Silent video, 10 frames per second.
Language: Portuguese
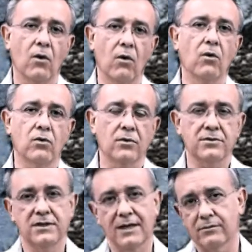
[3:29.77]
ou o
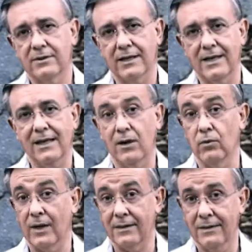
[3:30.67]
conserto daquela
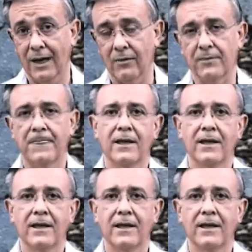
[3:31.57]
rua. Não.